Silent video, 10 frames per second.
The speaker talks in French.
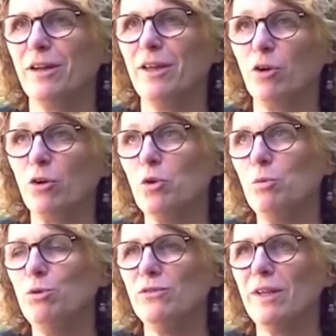Et encore,
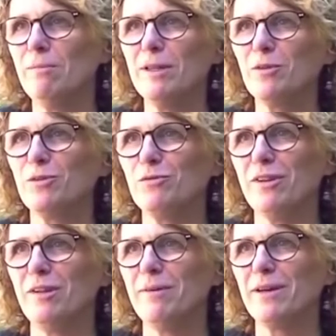le bus, n'avait ne pas trop,
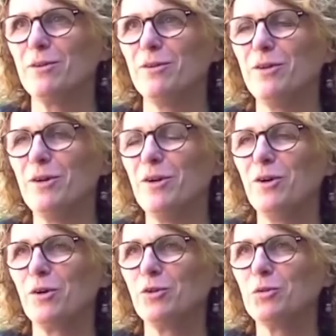fallait pas que
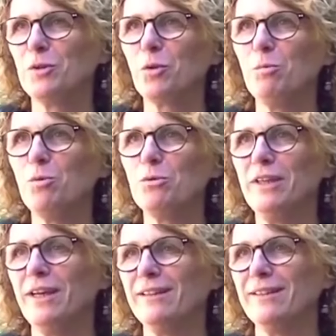ce soit trop
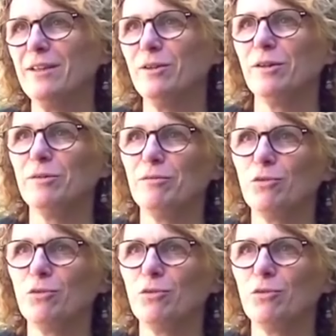bondé à l'intérieur.